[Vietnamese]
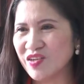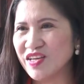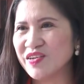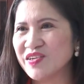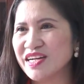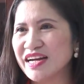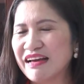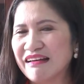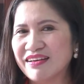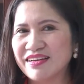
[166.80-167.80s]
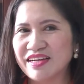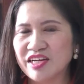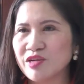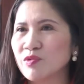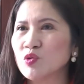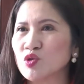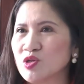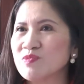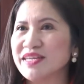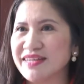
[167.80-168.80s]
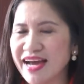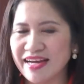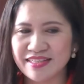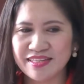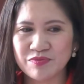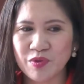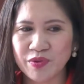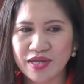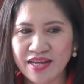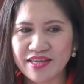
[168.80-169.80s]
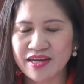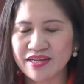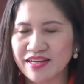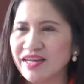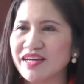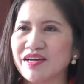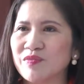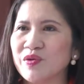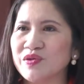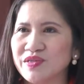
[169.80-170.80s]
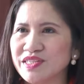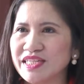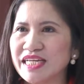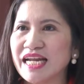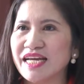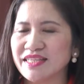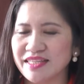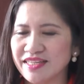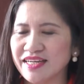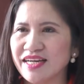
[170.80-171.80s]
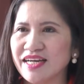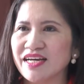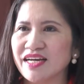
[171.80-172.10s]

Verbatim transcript: à, có thể nói rằng là à, trong cái cuộc sống hiện đại thì mỗi cá nhân à, mỗi con người hiện nay thì